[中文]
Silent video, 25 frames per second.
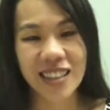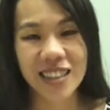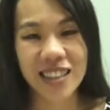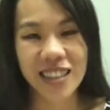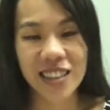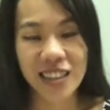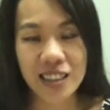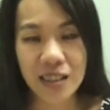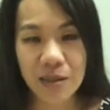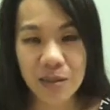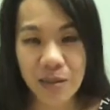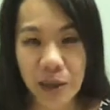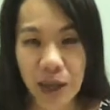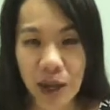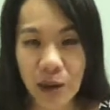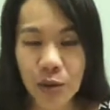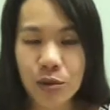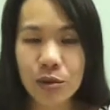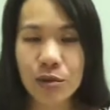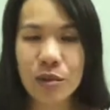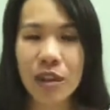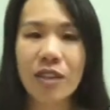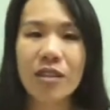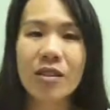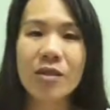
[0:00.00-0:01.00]
即使描
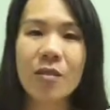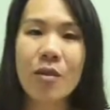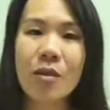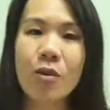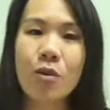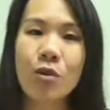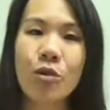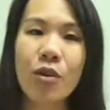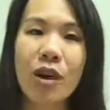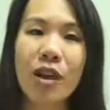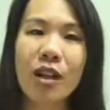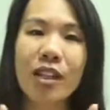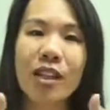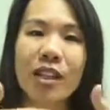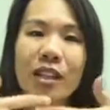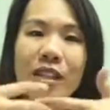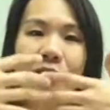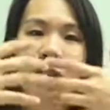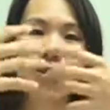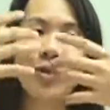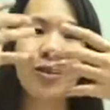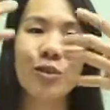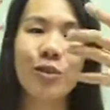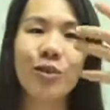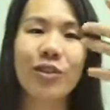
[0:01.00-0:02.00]
述到这么壮丽的
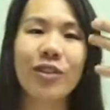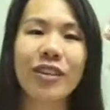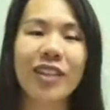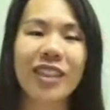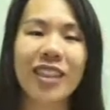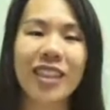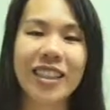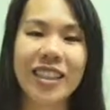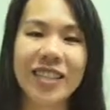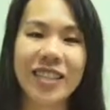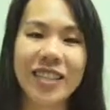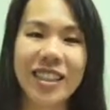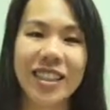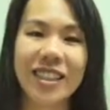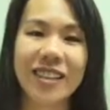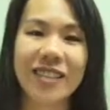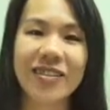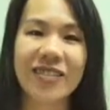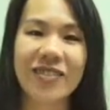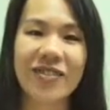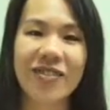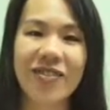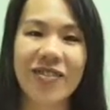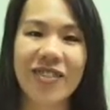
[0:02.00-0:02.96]
所有的一切。